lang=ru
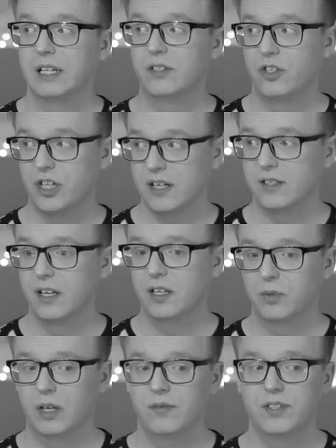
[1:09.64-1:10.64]
А сейчас они
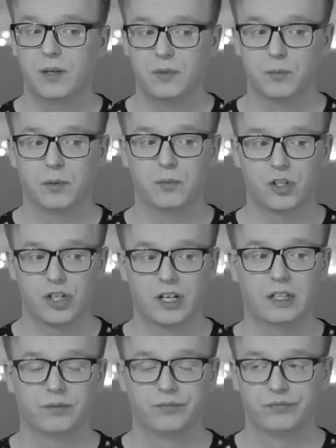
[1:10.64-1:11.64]
бы нам всем не помешали.